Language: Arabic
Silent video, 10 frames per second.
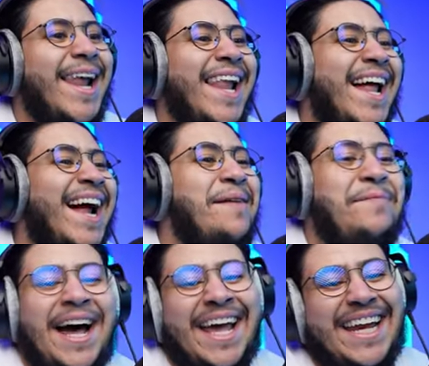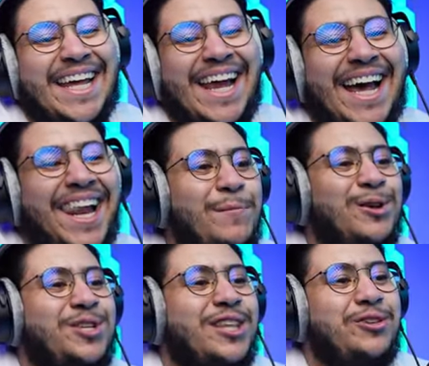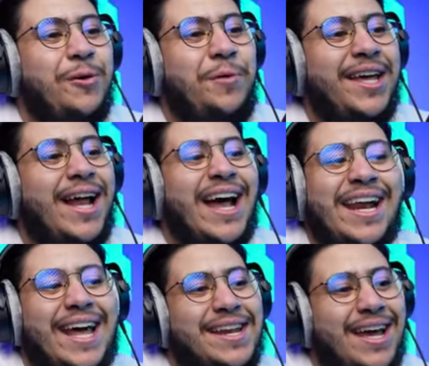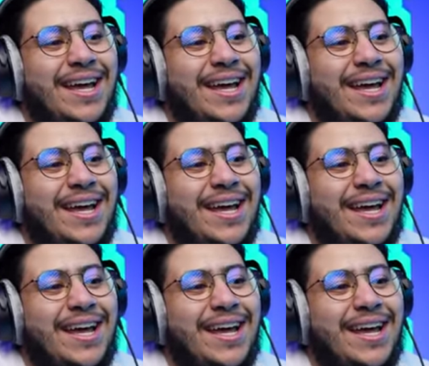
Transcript: الله باقي القليل 176 حاليا يا